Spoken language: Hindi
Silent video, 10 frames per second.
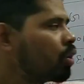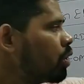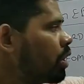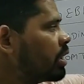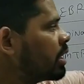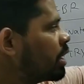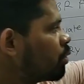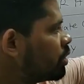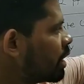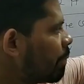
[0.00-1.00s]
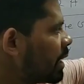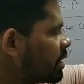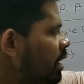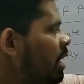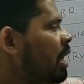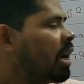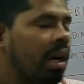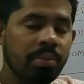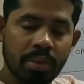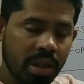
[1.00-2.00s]
क्योंकि अंदर देखो इतना पार्ट्स है
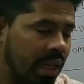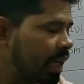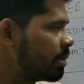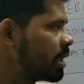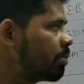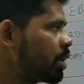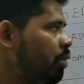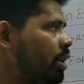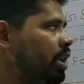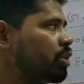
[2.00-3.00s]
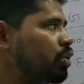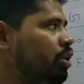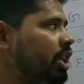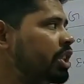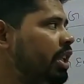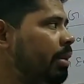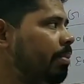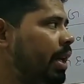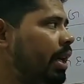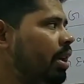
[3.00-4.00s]
अब कहने का मतलब क्या हुआ कि जो जो नेचुरल
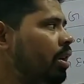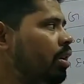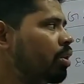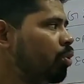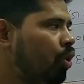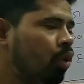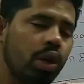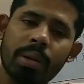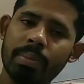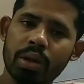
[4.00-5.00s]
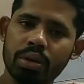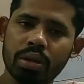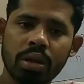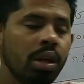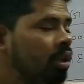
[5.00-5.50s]
नंबर है तो वो होल नंबर हो